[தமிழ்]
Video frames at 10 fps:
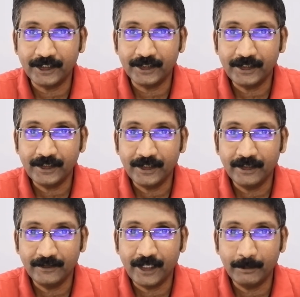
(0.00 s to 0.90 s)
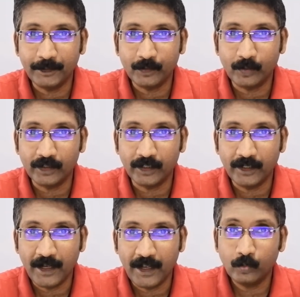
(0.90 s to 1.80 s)
நீங்கள் அதை செயல்படுத்தி கொள்ளுங்கள்
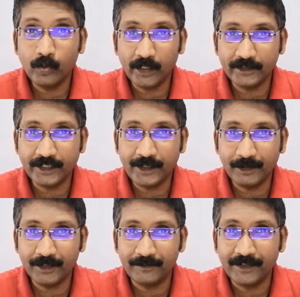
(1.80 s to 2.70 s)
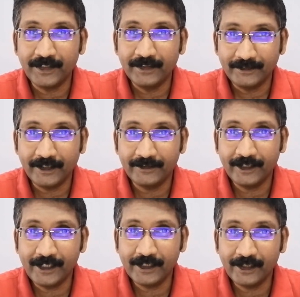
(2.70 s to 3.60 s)
உங்களுக்கு தெரியுமா சில
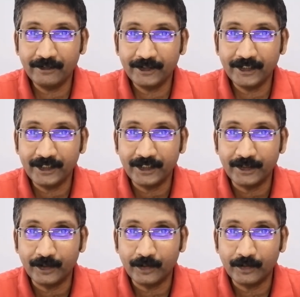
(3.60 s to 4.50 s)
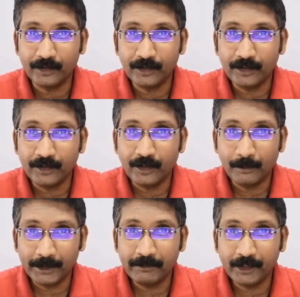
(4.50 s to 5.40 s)
செயலிகள்லாம் வந்து நீங்கள்
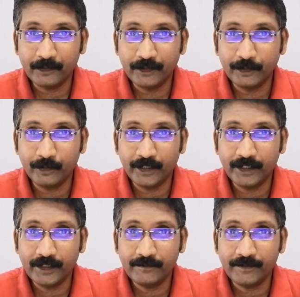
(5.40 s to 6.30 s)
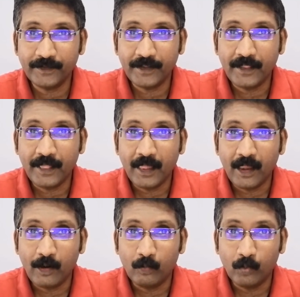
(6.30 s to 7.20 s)
பதிவிறக்கம் செஞ்ச உடனே
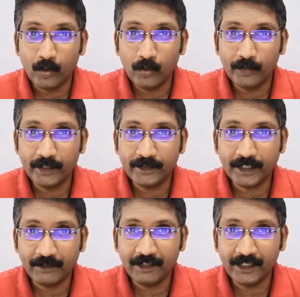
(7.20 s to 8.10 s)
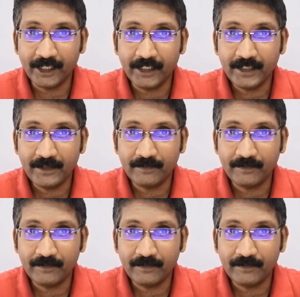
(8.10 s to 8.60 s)
உங்களுடைய தகவல்களை